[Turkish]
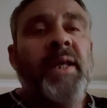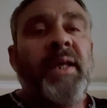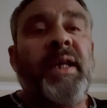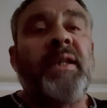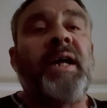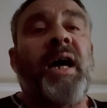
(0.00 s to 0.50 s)

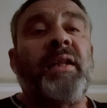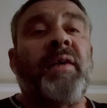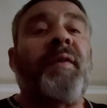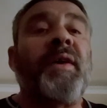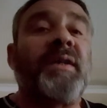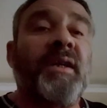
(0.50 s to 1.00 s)
Ki daha da
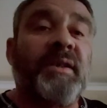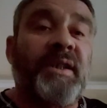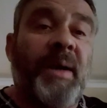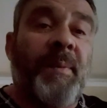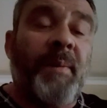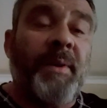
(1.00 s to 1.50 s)
fazlasını
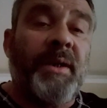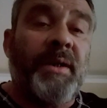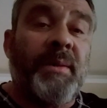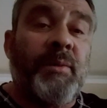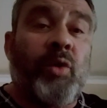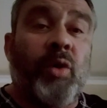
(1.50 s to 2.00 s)

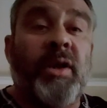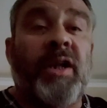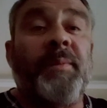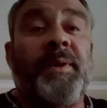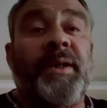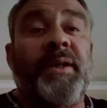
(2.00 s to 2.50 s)
yapabilirdim.
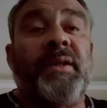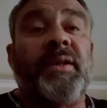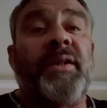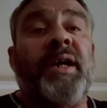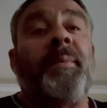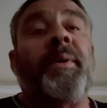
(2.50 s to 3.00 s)
Kollarım
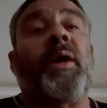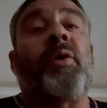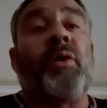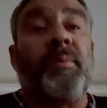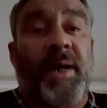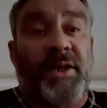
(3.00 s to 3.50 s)
kırılır diye amına
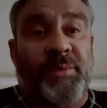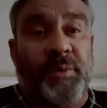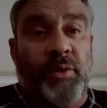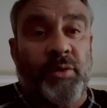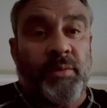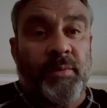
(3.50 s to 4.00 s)
koyup
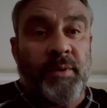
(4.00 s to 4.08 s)
basmıyordum.